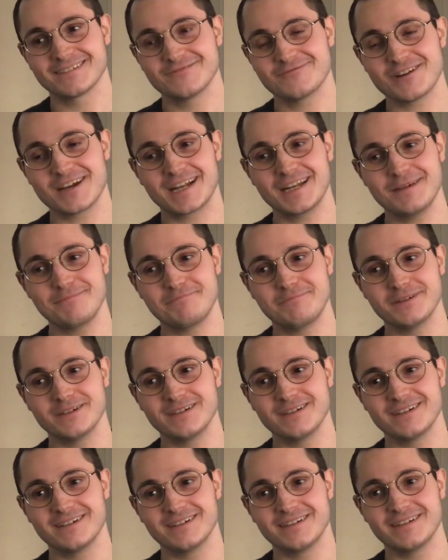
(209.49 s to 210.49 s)
una clip
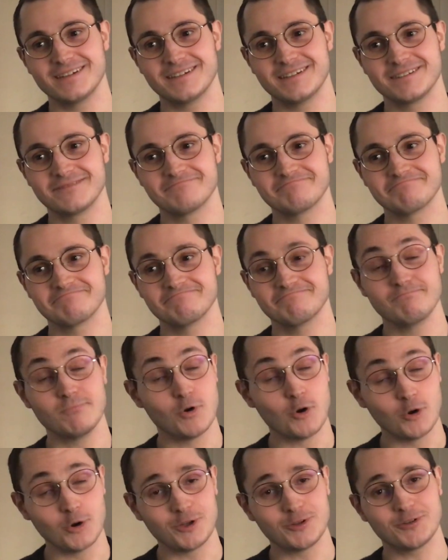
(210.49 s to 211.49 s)
eh,
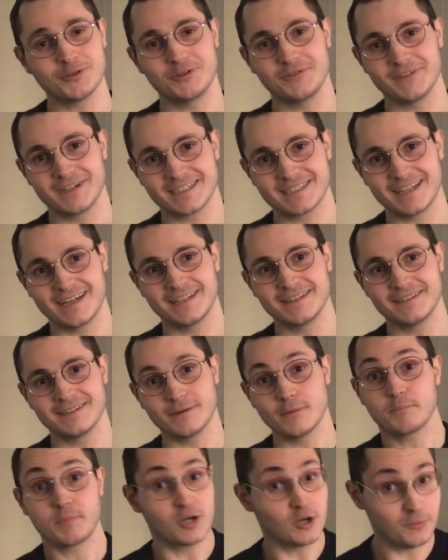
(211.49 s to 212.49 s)
molto divertente,
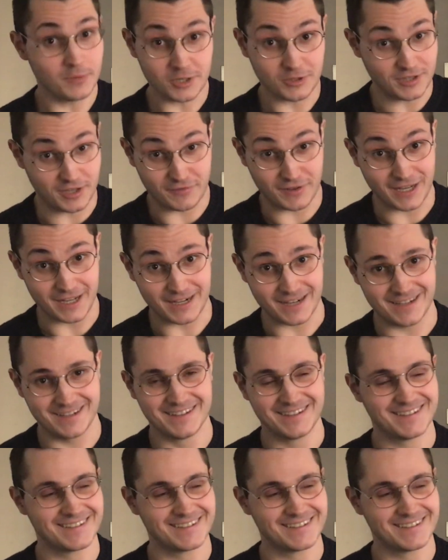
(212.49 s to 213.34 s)
perlomeno da fare,